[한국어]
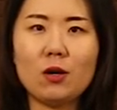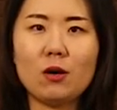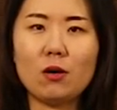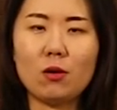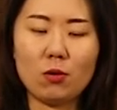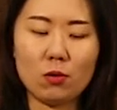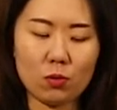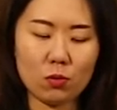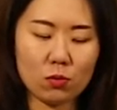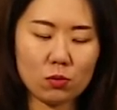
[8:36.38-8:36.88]

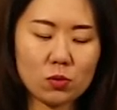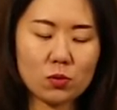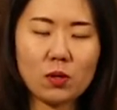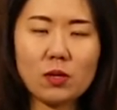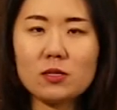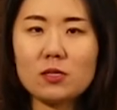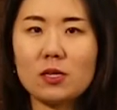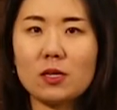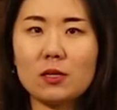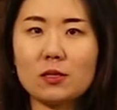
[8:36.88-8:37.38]
어,
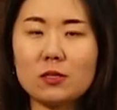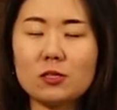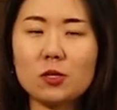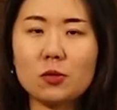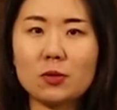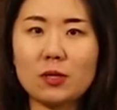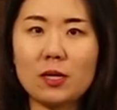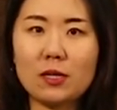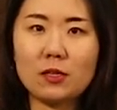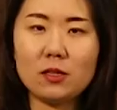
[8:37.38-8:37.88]
고정황제가
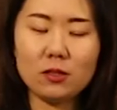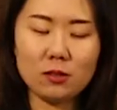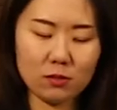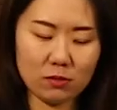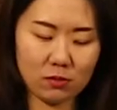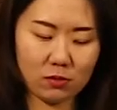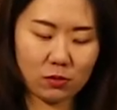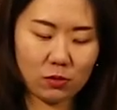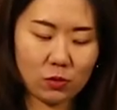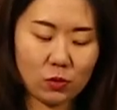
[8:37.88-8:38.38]
드셨다는
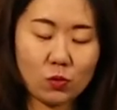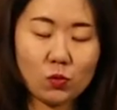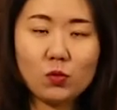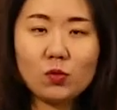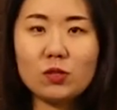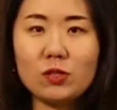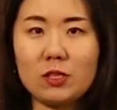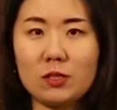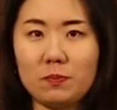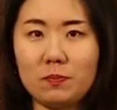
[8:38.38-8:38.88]
어,
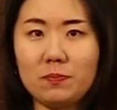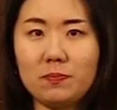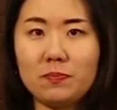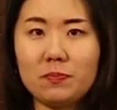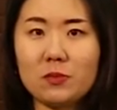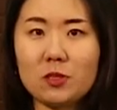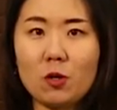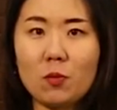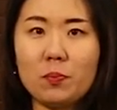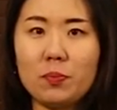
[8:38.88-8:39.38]
융두립
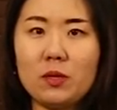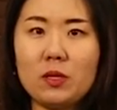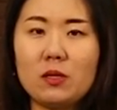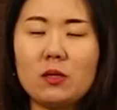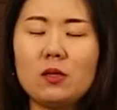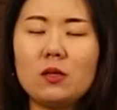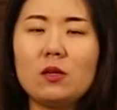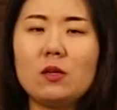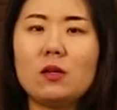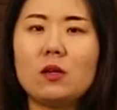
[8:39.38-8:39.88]

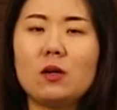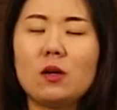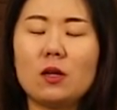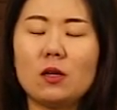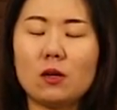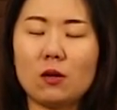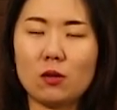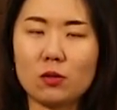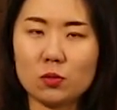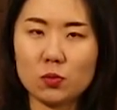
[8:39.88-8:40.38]
커피를
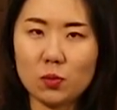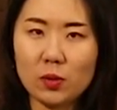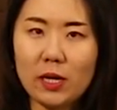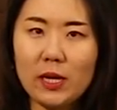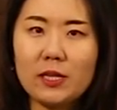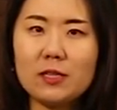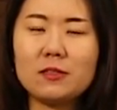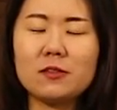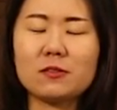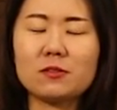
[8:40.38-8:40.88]
어,
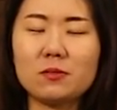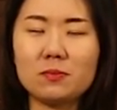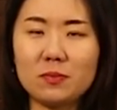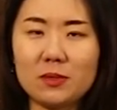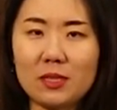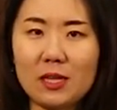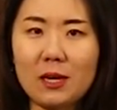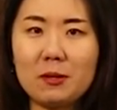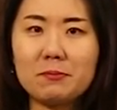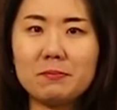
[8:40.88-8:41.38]

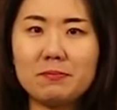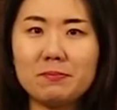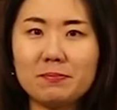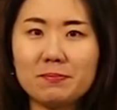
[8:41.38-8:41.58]
소개해드렸습니다.